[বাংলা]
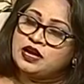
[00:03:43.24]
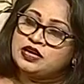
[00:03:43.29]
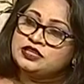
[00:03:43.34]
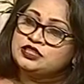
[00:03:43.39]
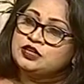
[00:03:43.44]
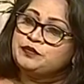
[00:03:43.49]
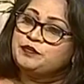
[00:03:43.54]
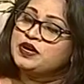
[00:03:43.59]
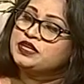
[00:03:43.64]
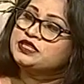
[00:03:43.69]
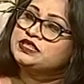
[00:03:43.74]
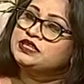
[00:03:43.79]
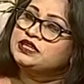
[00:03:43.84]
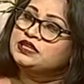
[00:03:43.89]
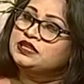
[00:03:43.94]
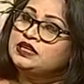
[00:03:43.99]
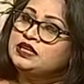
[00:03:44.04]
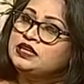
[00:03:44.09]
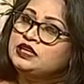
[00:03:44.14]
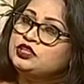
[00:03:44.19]
আশেপাশের
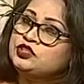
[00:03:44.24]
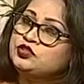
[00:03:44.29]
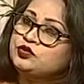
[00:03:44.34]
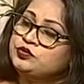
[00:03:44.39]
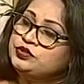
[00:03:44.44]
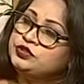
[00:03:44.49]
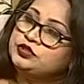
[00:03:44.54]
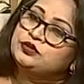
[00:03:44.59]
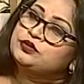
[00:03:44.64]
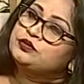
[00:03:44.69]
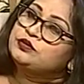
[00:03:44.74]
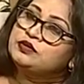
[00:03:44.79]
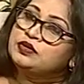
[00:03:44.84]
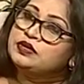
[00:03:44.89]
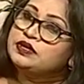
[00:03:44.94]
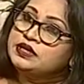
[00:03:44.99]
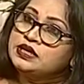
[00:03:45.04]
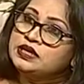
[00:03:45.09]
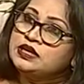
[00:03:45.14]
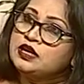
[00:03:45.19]
চরিত্রগুলো
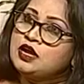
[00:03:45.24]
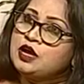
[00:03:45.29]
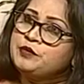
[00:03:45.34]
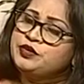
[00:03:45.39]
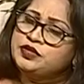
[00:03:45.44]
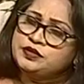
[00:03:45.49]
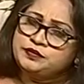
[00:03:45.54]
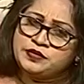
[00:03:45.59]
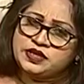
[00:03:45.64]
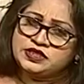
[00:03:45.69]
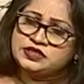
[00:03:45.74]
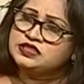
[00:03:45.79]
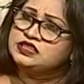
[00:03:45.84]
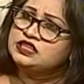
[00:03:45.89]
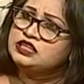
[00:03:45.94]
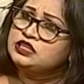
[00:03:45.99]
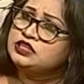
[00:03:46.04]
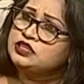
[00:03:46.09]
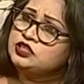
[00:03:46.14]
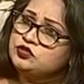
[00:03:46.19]
এখানে আমি বাচ্চাদের
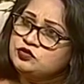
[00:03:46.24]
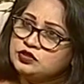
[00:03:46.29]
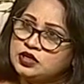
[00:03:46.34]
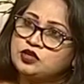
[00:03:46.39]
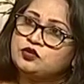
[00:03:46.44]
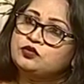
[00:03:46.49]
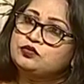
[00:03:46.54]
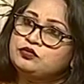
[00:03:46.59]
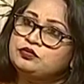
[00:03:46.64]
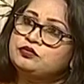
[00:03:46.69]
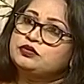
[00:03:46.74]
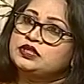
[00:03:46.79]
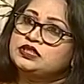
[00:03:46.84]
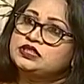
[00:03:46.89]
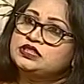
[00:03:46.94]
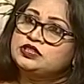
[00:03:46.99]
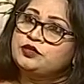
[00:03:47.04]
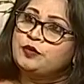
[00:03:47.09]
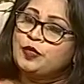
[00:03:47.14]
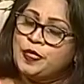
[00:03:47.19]
নিয়ে কিছু নাটকও
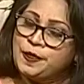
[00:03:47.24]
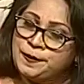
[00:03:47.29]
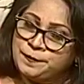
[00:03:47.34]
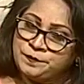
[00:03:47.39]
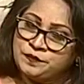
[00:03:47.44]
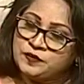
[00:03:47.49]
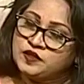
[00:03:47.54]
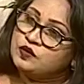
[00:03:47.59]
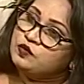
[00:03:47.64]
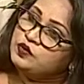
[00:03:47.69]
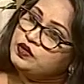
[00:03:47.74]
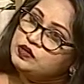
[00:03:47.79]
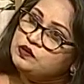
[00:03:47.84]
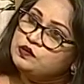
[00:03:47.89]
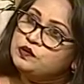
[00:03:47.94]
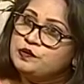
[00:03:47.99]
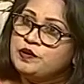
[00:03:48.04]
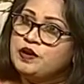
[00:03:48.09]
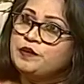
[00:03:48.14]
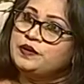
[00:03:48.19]
করেছি আচ্ছা। ওই
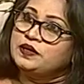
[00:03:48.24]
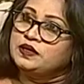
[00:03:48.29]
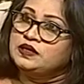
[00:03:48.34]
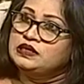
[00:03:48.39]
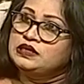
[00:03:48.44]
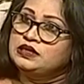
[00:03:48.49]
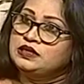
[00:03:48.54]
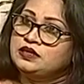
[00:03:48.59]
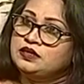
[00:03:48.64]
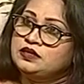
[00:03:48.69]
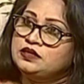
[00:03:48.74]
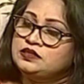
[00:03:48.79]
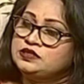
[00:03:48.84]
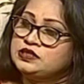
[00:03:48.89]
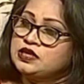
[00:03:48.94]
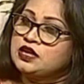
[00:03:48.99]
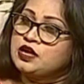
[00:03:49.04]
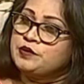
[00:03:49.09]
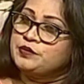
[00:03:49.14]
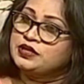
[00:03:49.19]
ওইভাবেই
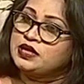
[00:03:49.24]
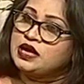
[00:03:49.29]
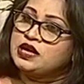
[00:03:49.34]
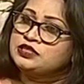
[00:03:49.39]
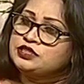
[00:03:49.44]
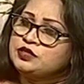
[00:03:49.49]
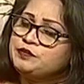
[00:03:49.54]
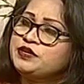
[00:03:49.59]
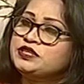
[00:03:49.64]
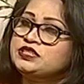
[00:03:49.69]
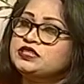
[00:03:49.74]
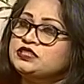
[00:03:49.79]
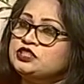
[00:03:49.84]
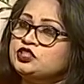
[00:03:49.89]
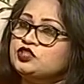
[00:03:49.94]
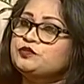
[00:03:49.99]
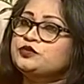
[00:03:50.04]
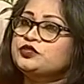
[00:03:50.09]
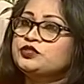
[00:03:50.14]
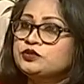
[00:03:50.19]
যারা আমার আশেপাশে যে
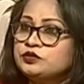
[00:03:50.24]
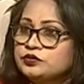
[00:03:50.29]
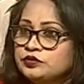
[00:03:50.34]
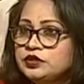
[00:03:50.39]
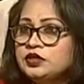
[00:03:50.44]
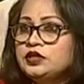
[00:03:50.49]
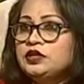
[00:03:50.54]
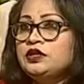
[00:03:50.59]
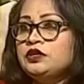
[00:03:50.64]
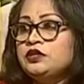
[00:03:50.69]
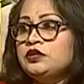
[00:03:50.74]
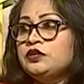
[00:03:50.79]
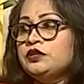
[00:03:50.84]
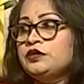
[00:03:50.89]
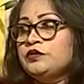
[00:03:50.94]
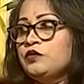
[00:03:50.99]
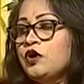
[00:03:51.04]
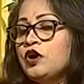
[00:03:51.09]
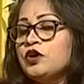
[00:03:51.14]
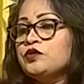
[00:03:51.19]
সমস্ত
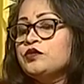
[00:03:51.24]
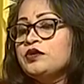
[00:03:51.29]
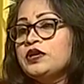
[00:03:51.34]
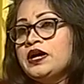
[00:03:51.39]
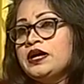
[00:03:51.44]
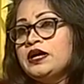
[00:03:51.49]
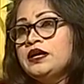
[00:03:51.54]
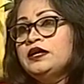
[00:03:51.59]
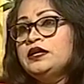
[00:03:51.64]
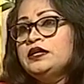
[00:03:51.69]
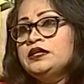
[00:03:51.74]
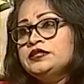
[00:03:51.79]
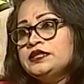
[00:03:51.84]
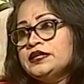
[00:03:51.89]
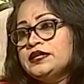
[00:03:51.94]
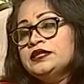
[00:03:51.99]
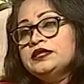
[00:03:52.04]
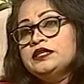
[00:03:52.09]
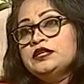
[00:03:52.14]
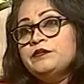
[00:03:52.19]
ঘটনা
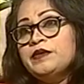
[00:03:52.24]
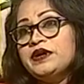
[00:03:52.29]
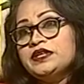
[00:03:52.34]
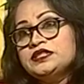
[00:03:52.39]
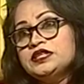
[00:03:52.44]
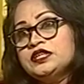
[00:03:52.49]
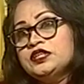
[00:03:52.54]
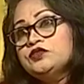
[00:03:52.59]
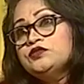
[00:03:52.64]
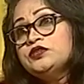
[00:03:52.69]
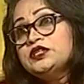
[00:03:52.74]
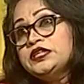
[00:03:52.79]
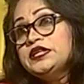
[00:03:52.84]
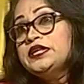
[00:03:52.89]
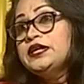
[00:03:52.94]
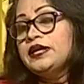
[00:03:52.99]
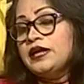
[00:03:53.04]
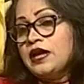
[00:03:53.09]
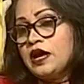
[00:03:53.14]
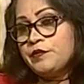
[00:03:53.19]
যেখান থেকে বাচ্চারা কিছু
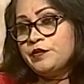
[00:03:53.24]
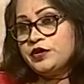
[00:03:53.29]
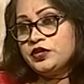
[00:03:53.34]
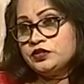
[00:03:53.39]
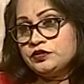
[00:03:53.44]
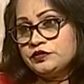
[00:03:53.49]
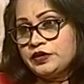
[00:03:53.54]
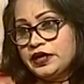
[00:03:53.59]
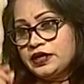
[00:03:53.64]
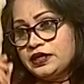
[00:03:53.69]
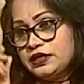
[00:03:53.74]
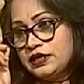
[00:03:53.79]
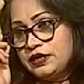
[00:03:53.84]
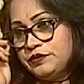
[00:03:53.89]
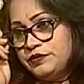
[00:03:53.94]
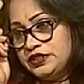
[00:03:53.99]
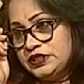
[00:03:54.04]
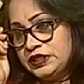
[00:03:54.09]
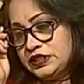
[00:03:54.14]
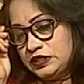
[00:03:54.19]
শিখে আমার একটা
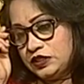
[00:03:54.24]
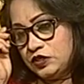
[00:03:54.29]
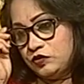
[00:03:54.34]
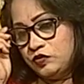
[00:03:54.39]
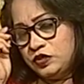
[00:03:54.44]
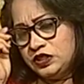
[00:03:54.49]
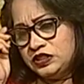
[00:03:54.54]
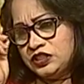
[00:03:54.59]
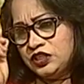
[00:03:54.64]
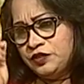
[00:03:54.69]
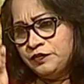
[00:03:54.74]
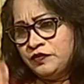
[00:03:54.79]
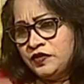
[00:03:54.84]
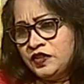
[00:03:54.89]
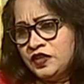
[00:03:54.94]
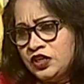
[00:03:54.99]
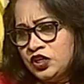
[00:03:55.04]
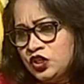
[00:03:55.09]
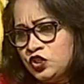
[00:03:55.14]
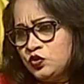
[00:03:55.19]
আমি চেষ্টা করি যে
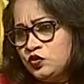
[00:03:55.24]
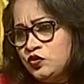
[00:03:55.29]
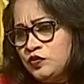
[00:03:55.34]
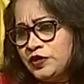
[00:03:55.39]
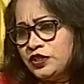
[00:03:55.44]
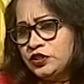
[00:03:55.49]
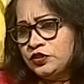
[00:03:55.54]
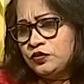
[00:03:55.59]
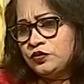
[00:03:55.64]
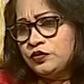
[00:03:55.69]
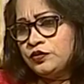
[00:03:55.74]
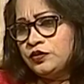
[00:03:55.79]
শুধুমাত্র